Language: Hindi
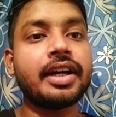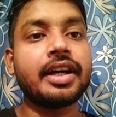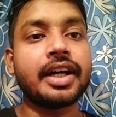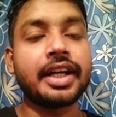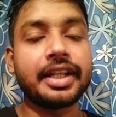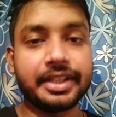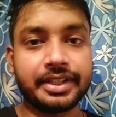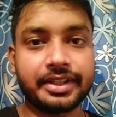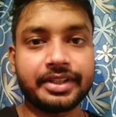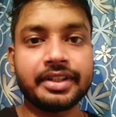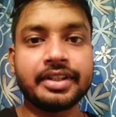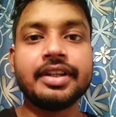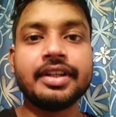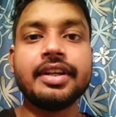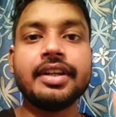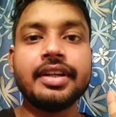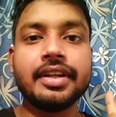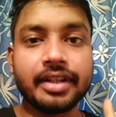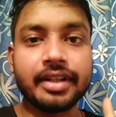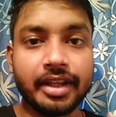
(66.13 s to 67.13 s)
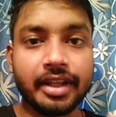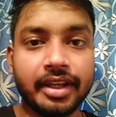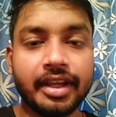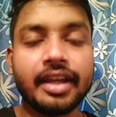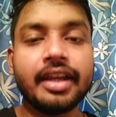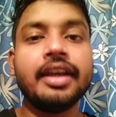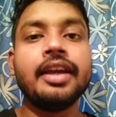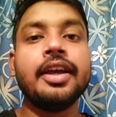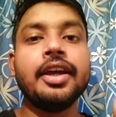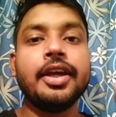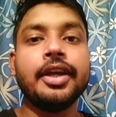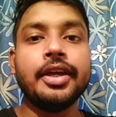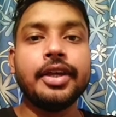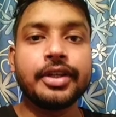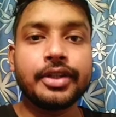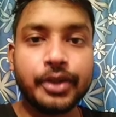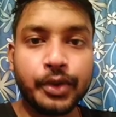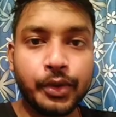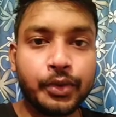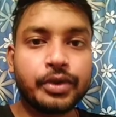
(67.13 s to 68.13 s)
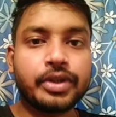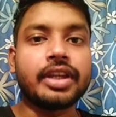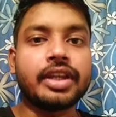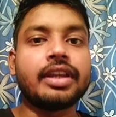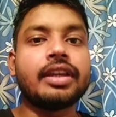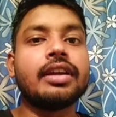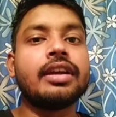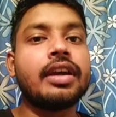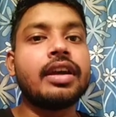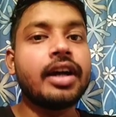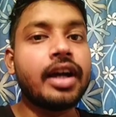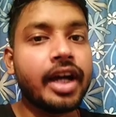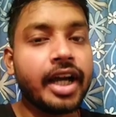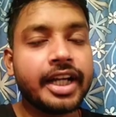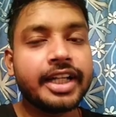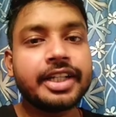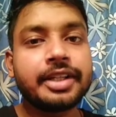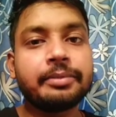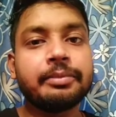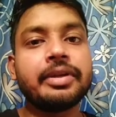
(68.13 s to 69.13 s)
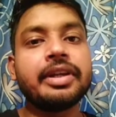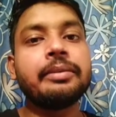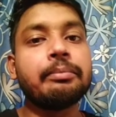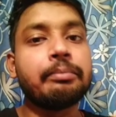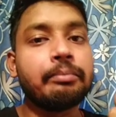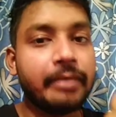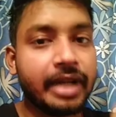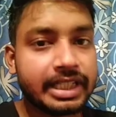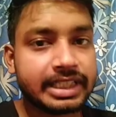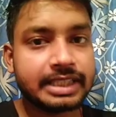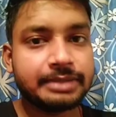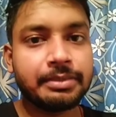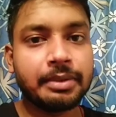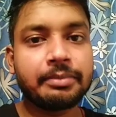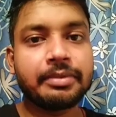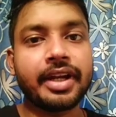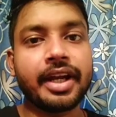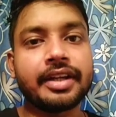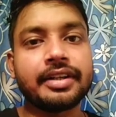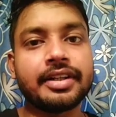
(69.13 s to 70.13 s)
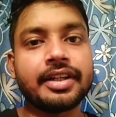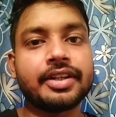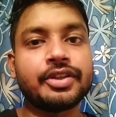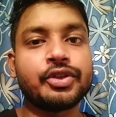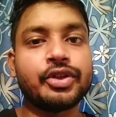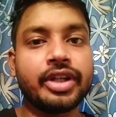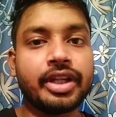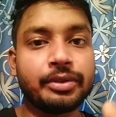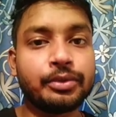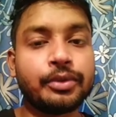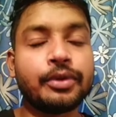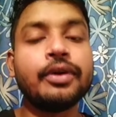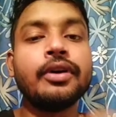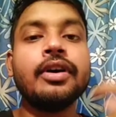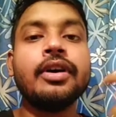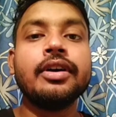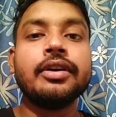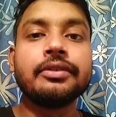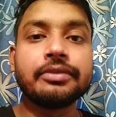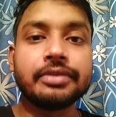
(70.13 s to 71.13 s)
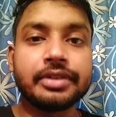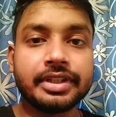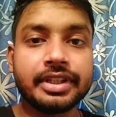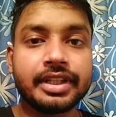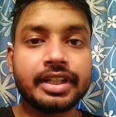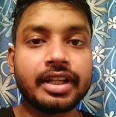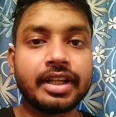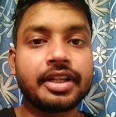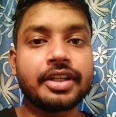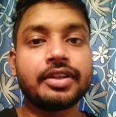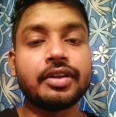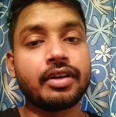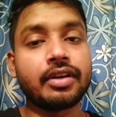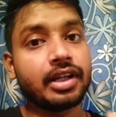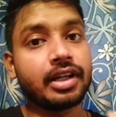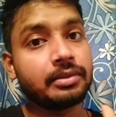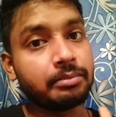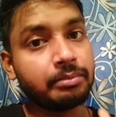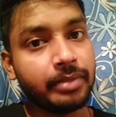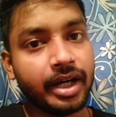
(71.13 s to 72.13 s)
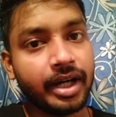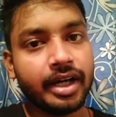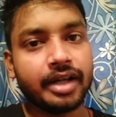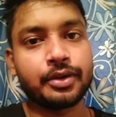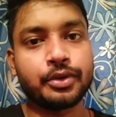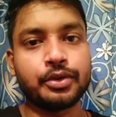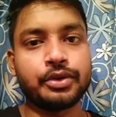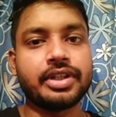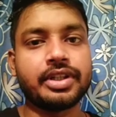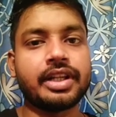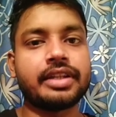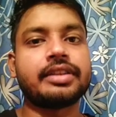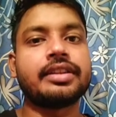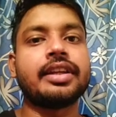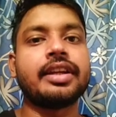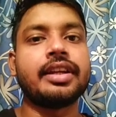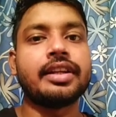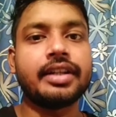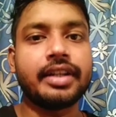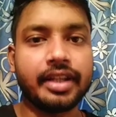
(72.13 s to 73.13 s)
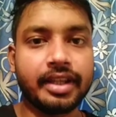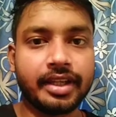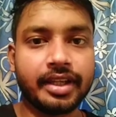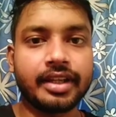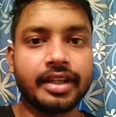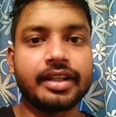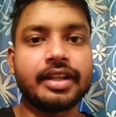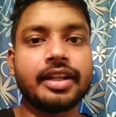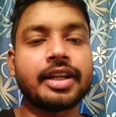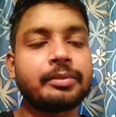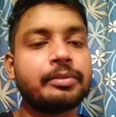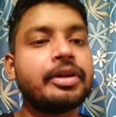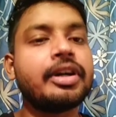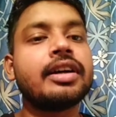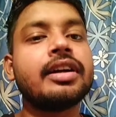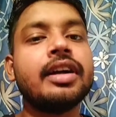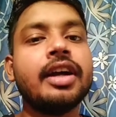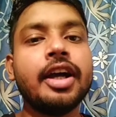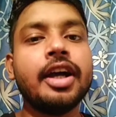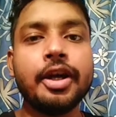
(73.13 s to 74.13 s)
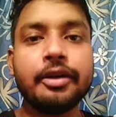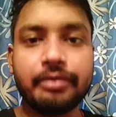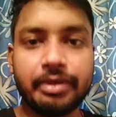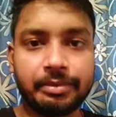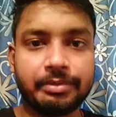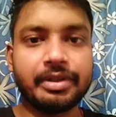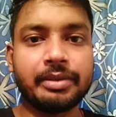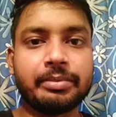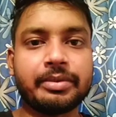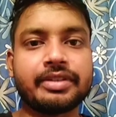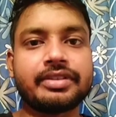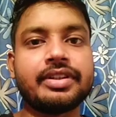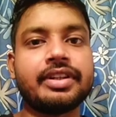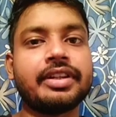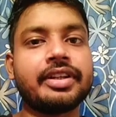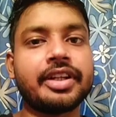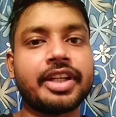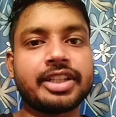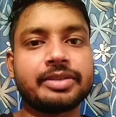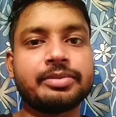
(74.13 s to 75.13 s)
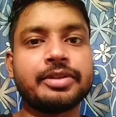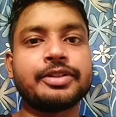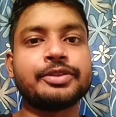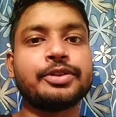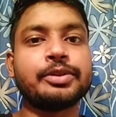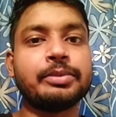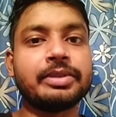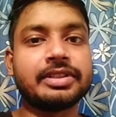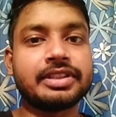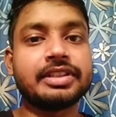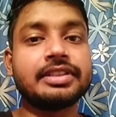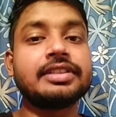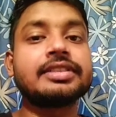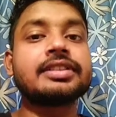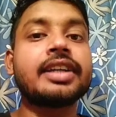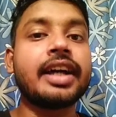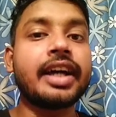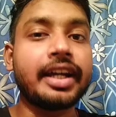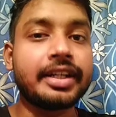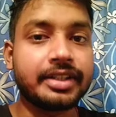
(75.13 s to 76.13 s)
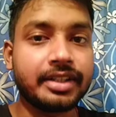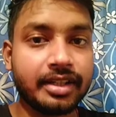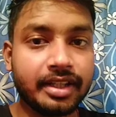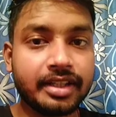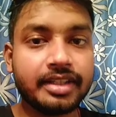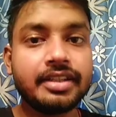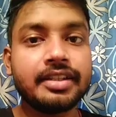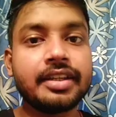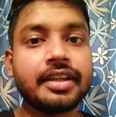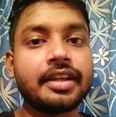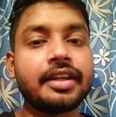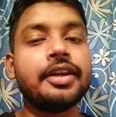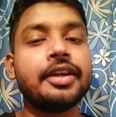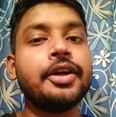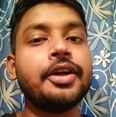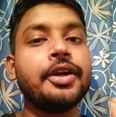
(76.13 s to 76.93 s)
हाइट ठीक है क्योंकि हाइट में मैक्सिमम कैंडिडेट जो है वो फिजिकल के दौरान बाहर हो जाते हैं ठीक है लगभग 50 परसेंट के आसपास जो बच्चे जिसका हाइट नहीं है